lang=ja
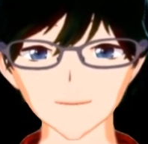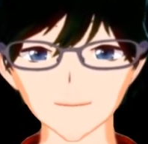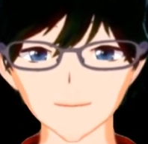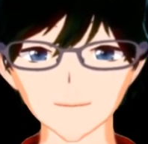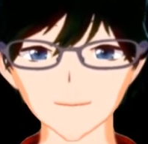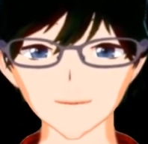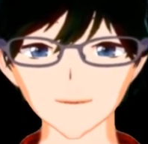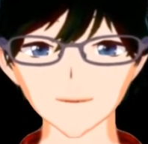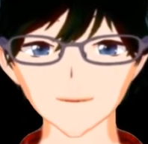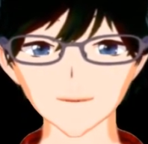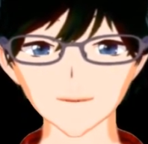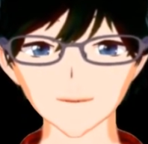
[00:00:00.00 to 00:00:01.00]

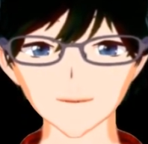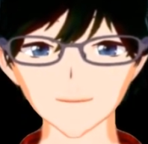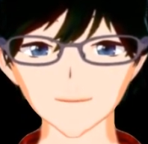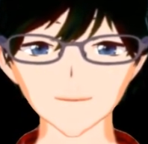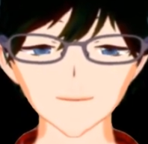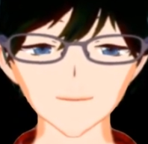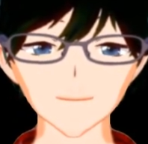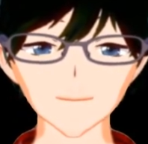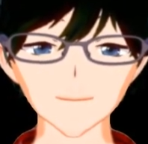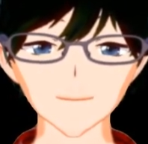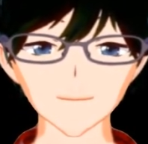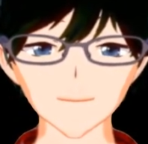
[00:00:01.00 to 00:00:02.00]
えー、闘技場です
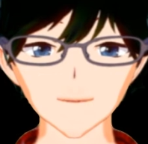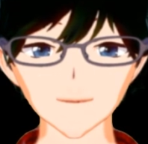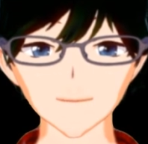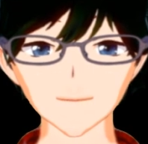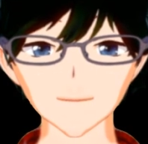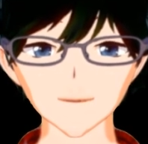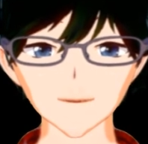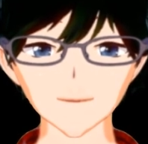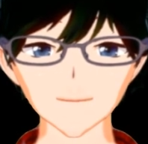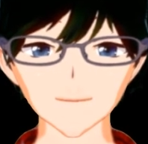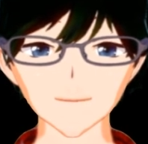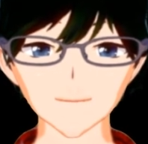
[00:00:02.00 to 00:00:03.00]
ね。闘技場も、
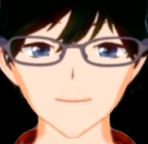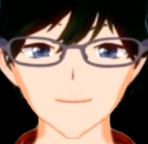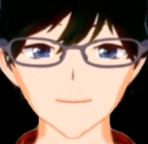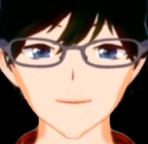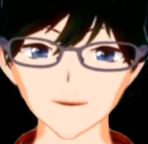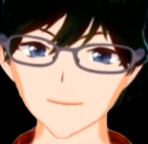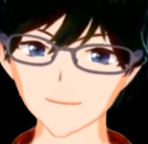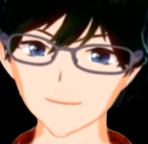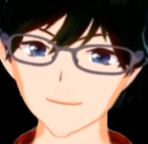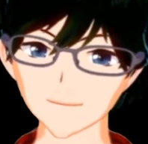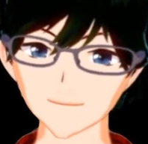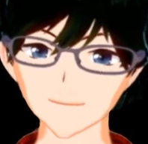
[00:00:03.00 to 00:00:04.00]
まあ、これは B プラス
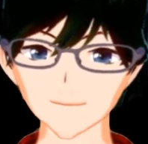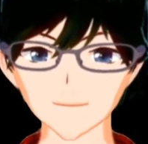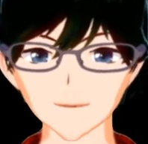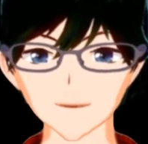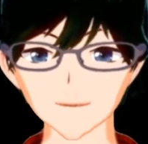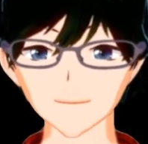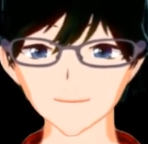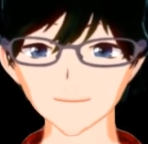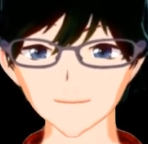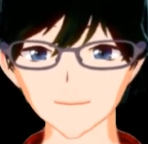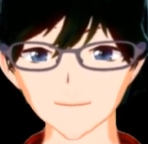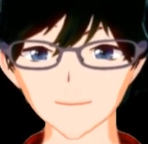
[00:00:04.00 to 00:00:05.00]
ついてたと思うんですけ
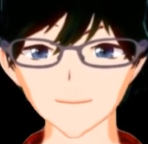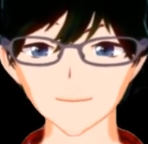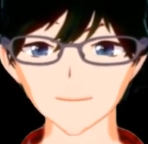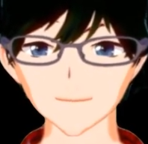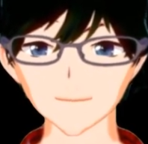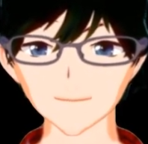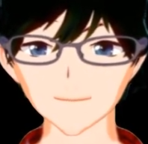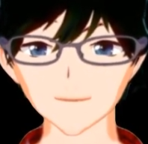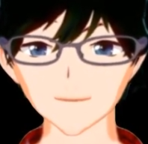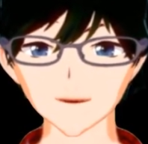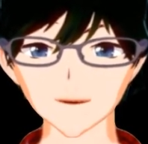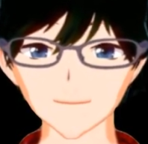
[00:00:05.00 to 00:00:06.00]
ど、まあ、今回
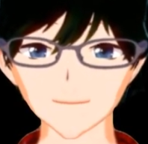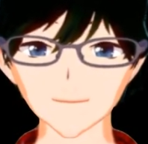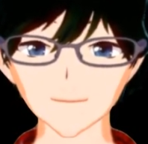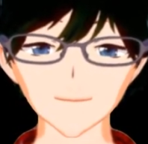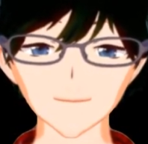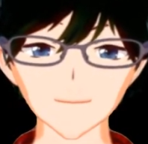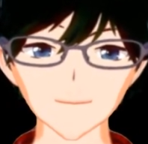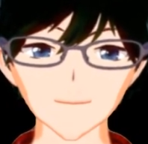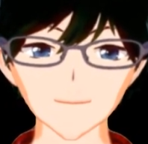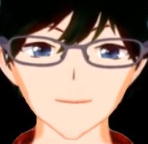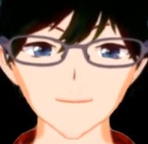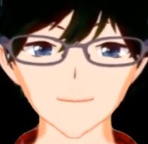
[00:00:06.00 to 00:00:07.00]
は B にしてい
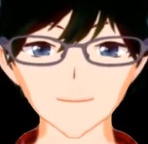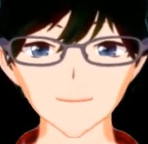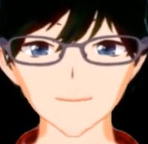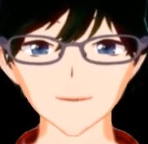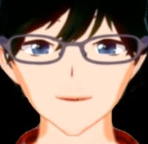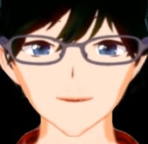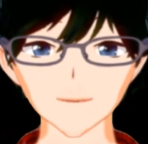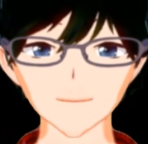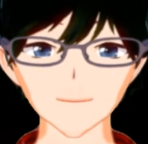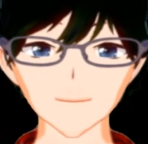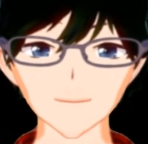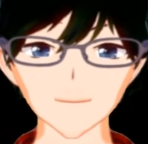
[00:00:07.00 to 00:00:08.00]
ます。で、
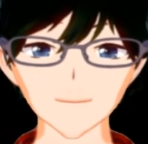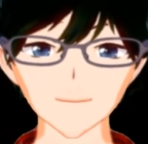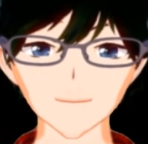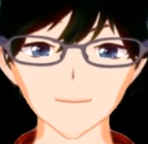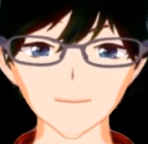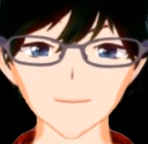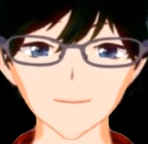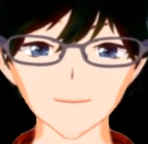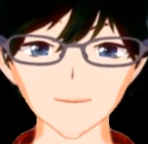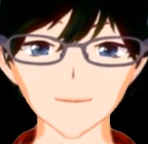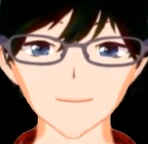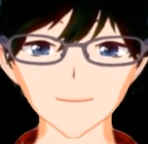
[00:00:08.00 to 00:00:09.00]
ボスも、
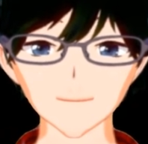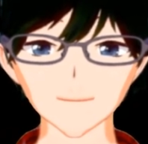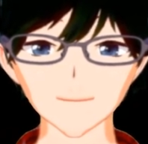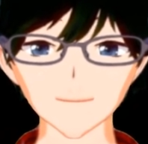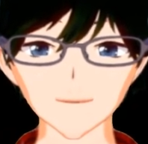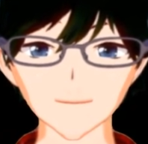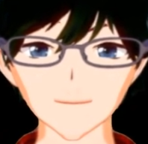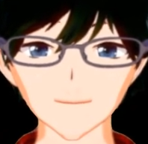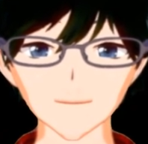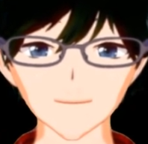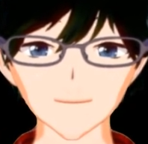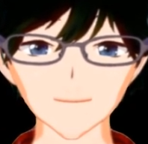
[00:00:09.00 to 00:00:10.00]
あ、ボスは
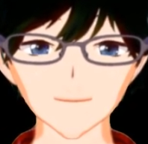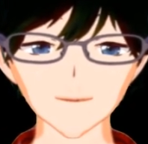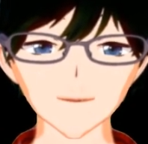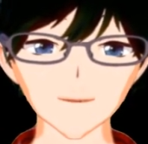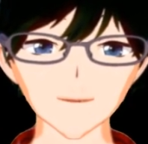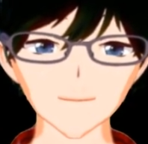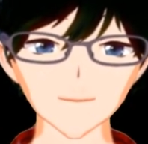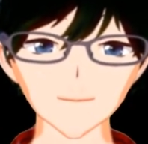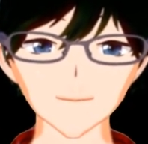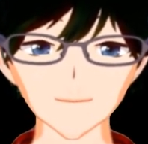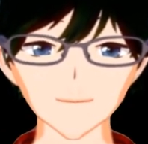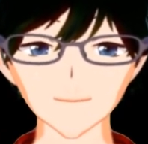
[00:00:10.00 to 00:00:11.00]
言ったね。で、短期
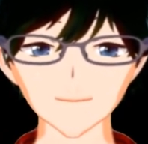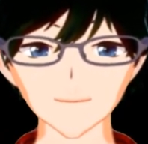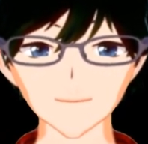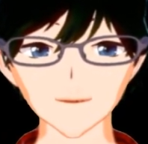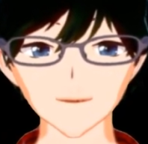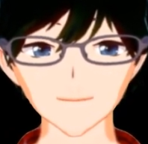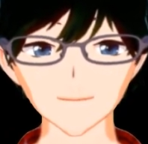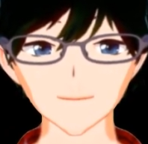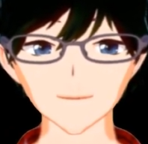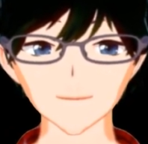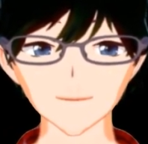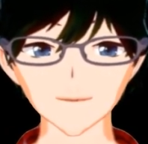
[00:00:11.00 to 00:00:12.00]
特化度が、まあ、
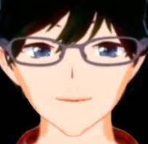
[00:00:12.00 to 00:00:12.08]
A